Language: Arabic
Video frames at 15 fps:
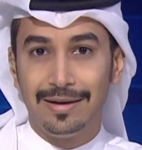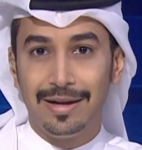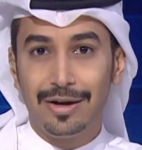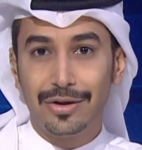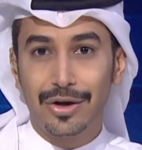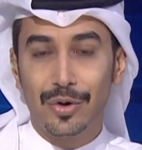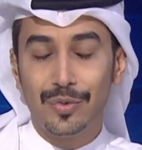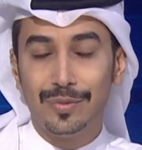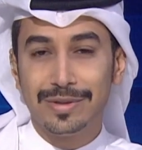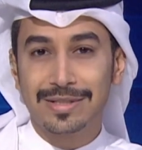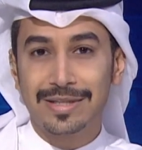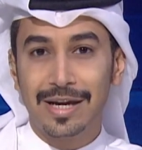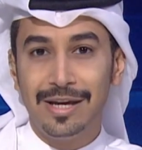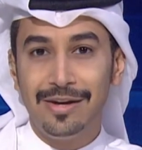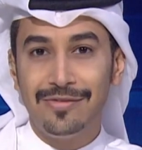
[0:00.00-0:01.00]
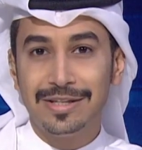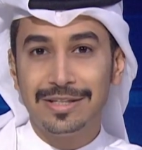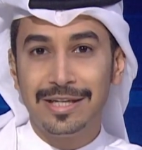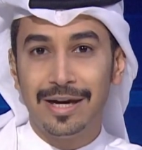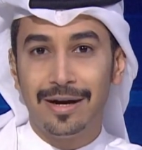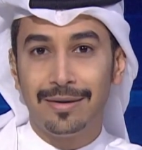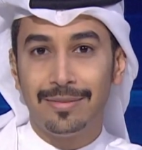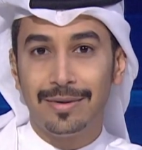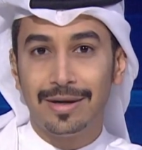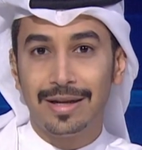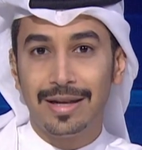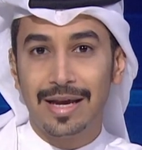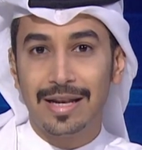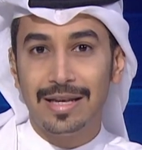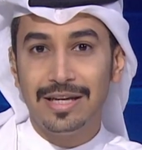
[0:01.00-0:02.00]
نقرأ من صحيفة أخبار
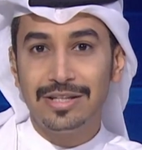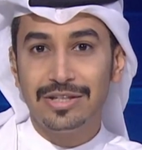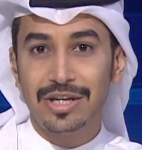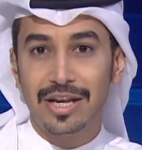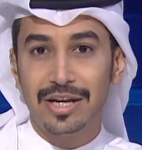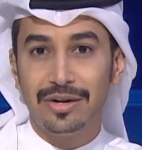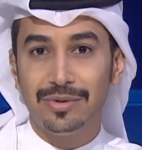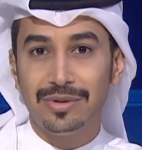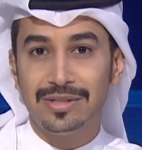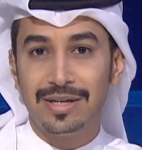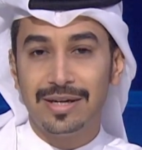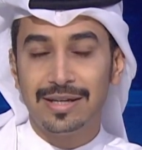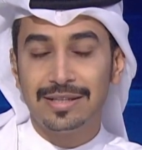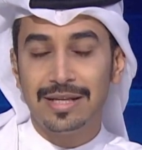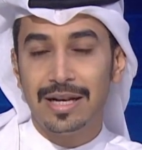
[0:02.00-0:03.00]
الخليج أن وزارة